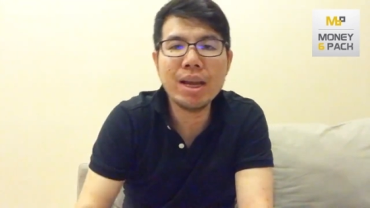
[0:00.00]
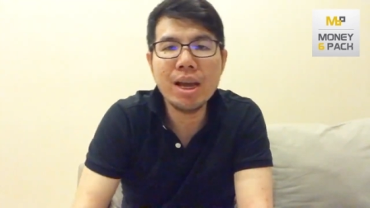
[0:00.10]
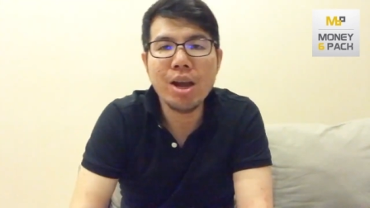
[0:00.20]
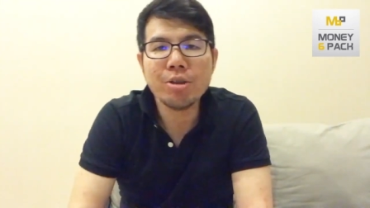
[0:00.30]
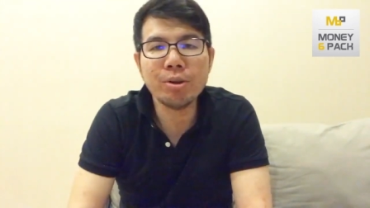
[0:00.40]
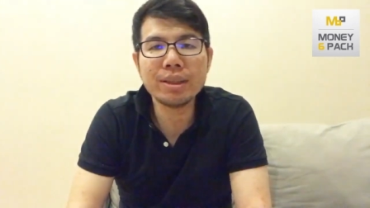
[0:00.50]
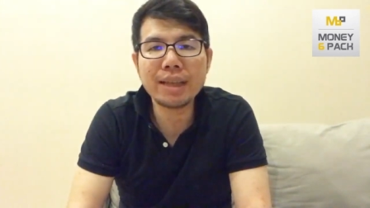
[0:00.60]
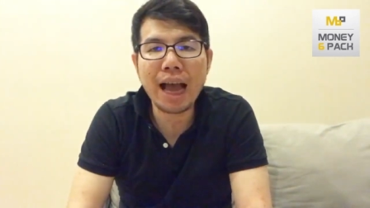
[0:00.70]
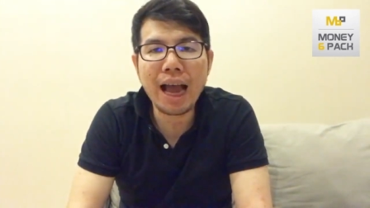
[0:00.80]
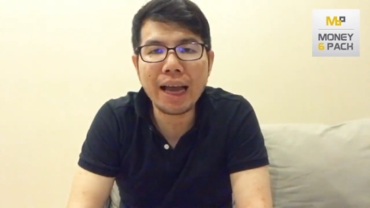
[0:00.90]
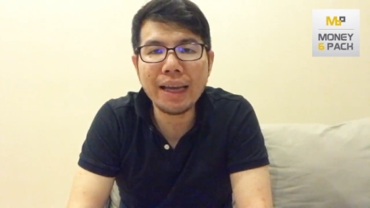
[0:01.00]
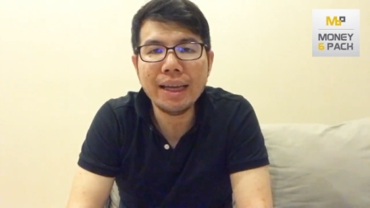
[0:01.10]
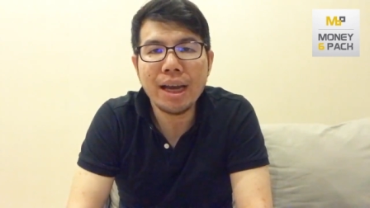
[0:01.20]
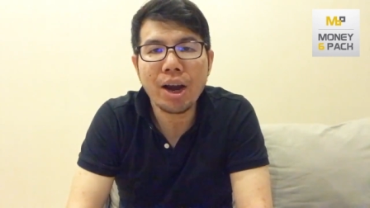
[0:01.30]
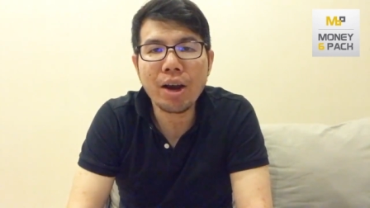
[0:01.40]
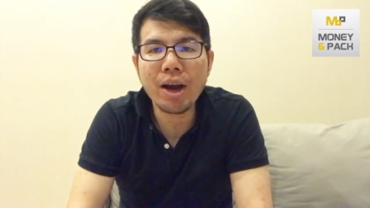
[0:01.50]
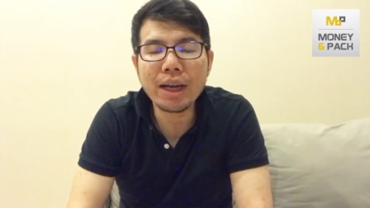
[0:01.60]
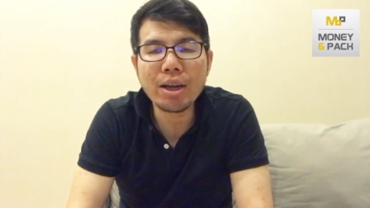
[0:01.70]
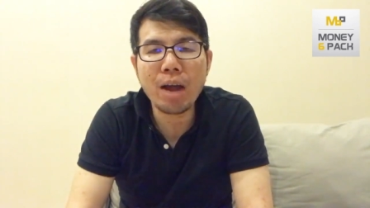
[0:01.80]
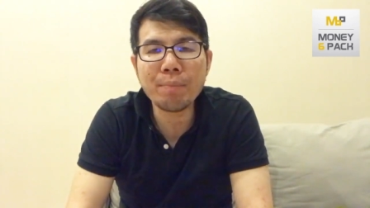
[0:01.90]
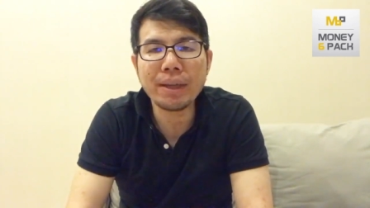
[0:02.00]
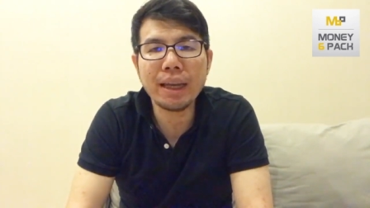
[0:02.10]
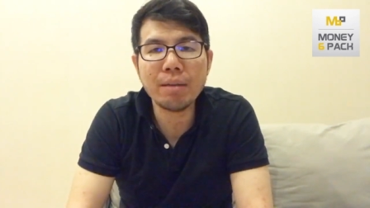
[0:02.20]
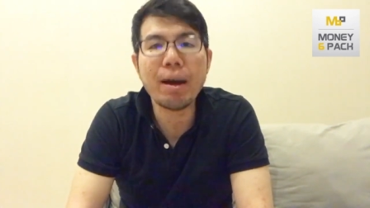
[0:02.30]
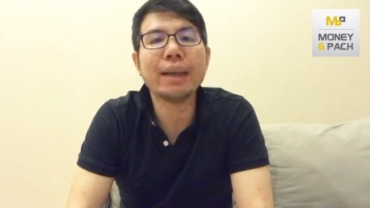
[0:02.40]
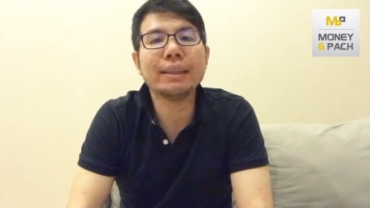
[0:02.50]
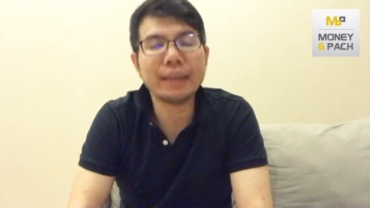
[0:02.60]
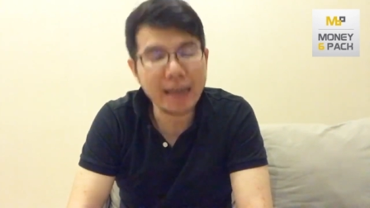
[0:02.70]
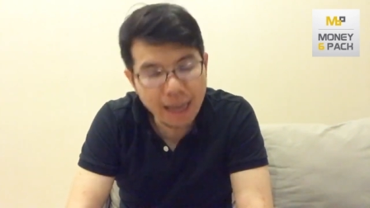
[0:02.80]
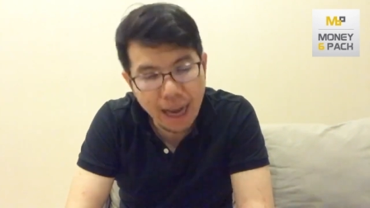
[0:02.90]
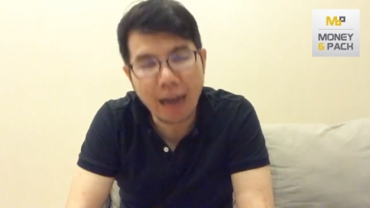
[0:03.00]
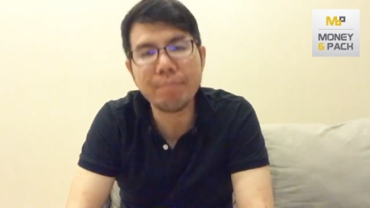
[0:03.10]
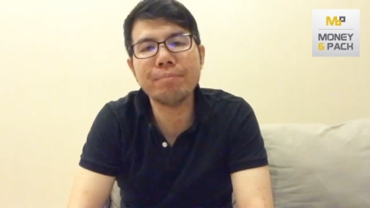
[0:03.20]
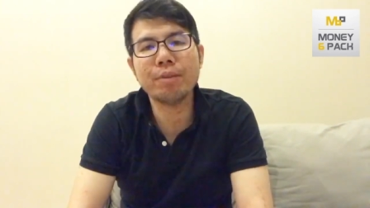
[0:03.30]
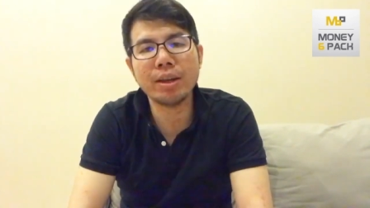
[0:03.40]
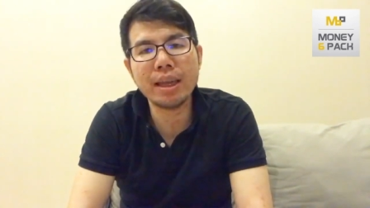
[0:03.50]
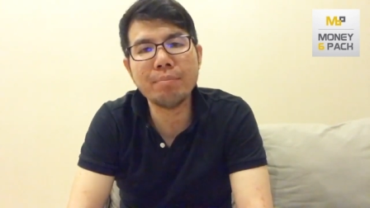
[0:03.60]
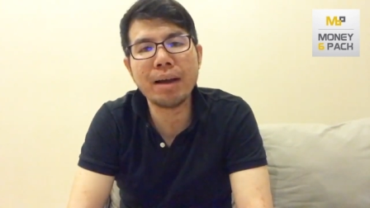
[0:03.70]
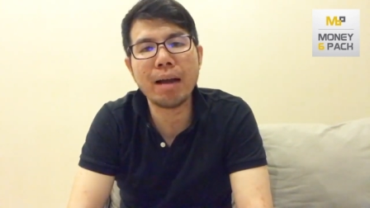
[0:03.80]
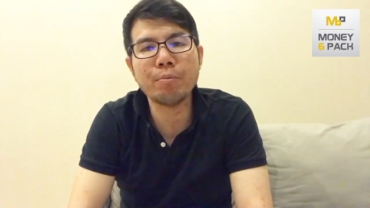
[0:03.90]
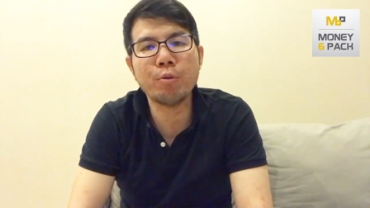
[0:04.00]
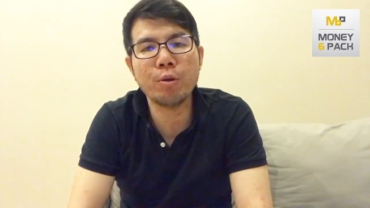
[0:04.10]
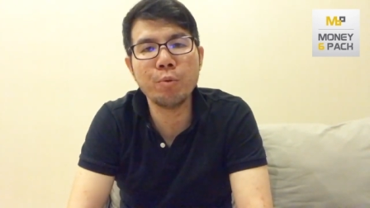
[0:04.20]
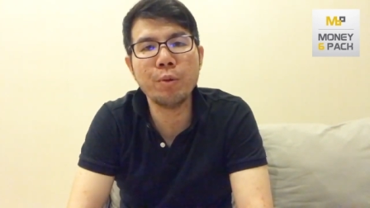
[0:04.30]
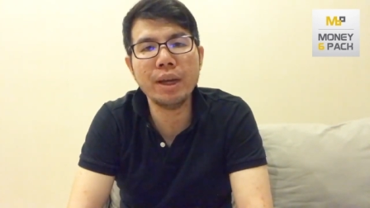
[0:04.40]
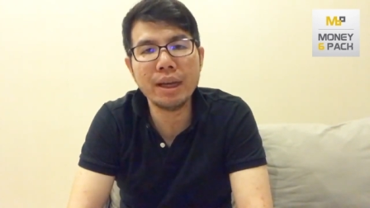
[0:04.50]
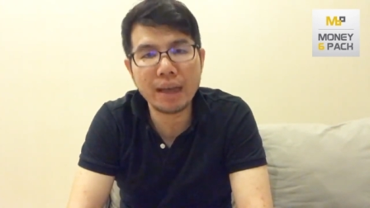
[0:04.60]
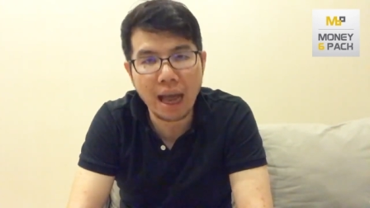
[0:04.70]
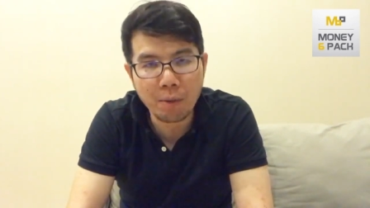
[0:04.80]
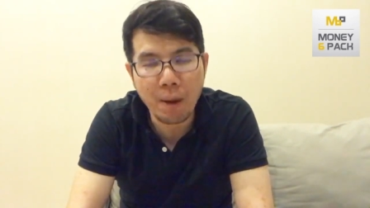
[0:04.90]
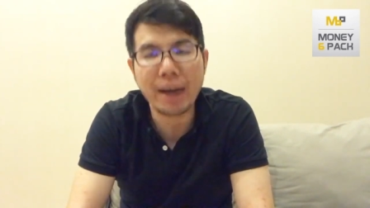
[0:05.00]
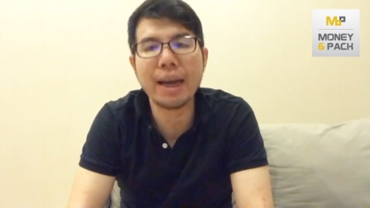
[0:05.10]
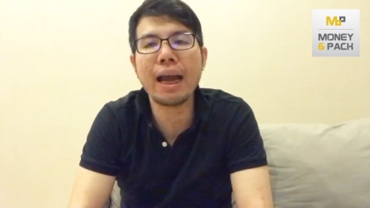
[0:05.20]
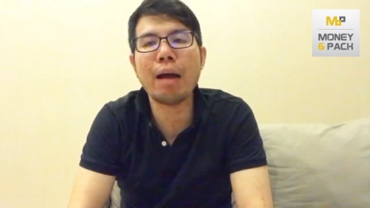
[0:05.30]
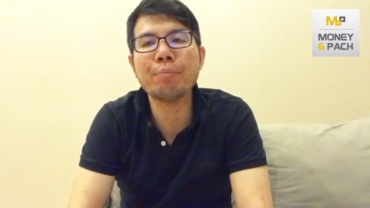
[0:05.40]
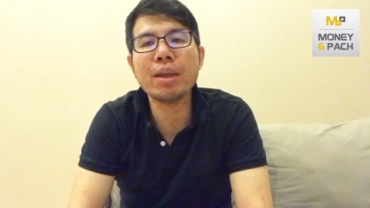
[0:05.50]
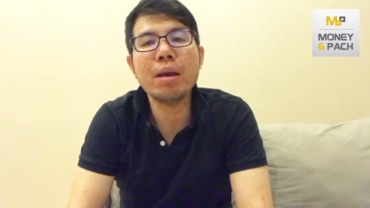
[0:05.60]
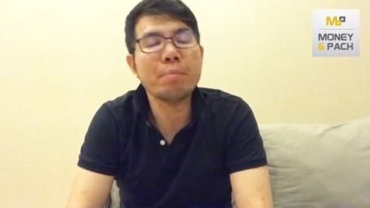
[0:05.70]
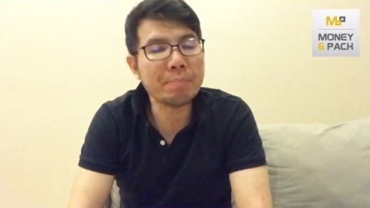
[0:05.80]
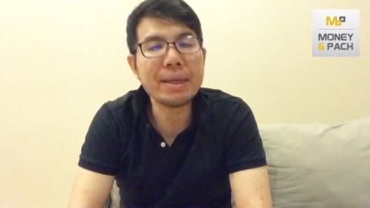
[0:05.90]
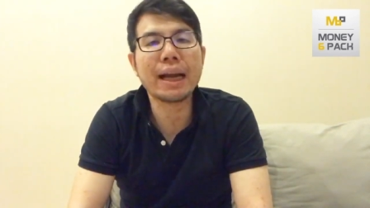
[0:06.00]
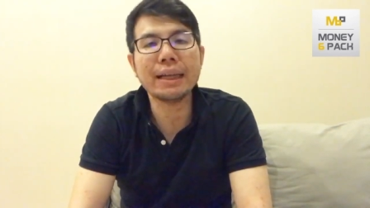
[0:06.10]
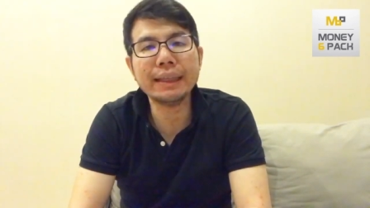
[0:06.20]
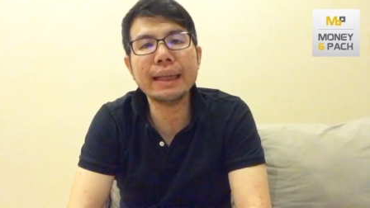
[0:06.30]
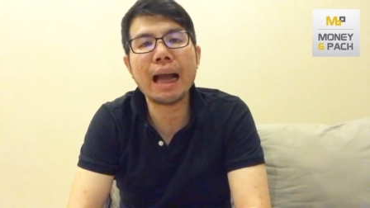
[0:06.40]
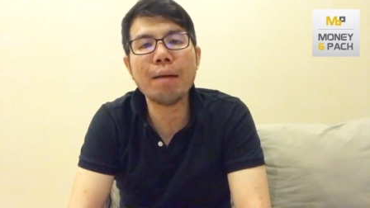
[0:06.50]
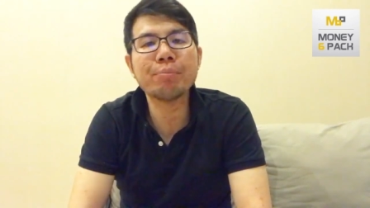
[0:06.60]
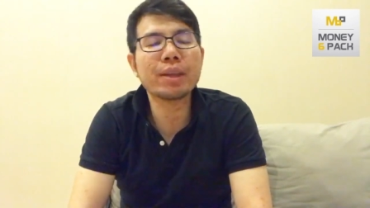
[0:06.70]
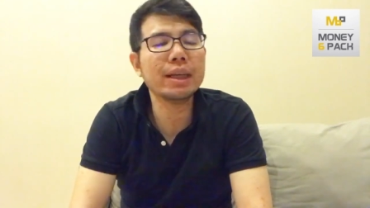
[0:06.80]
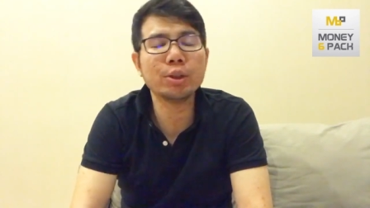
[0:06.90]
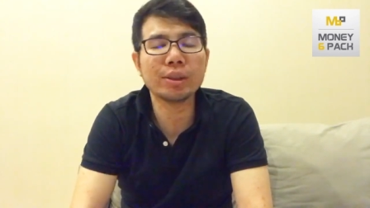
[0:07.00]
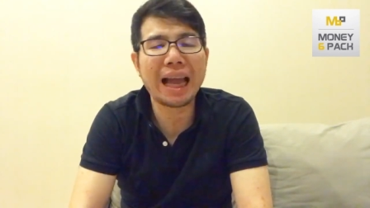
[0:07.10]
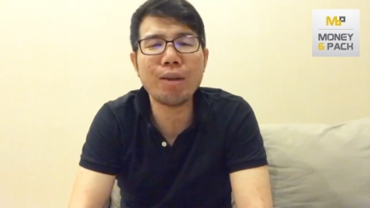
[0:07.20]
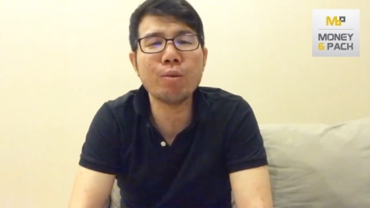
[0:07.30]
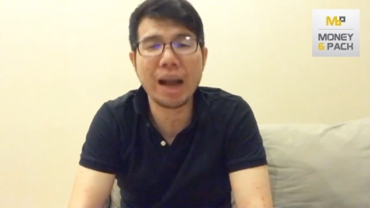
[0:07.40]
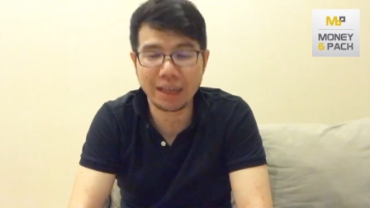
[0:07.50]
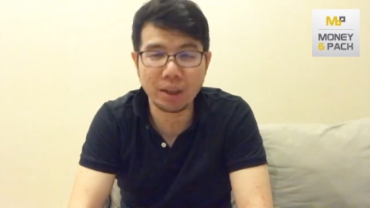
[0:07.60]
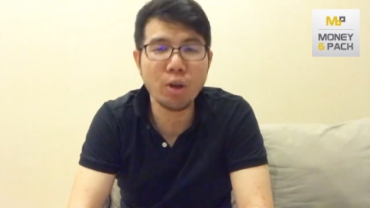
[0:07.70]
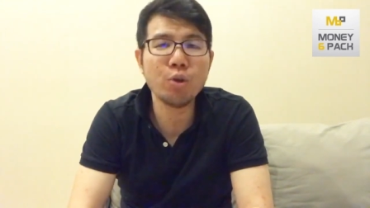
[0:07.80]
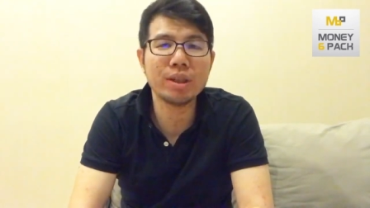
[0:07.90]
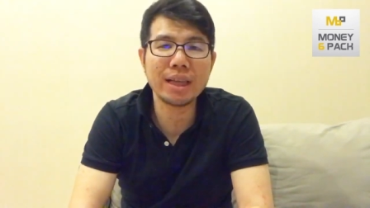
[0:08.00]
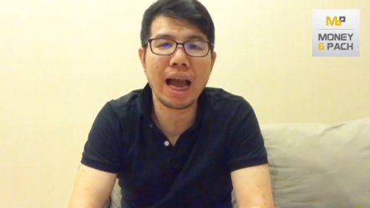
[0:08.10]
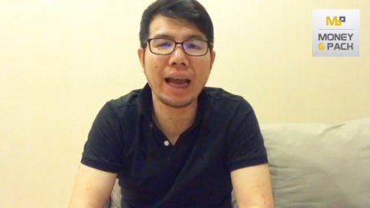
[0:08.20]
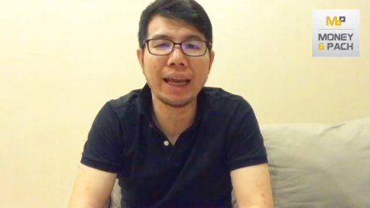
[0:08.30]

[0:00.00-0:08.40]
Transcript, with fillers: หยุดจ่ายค่อยๆทยอยปิดทีละบัตรใช่เลยครับยอดเยี่ยมมากครับคุณวิลาวันนะครับมันเป็นอย่างนั้นจริงครับคือสุดท้ายคุณอาจจะต้องหยุดจ่าย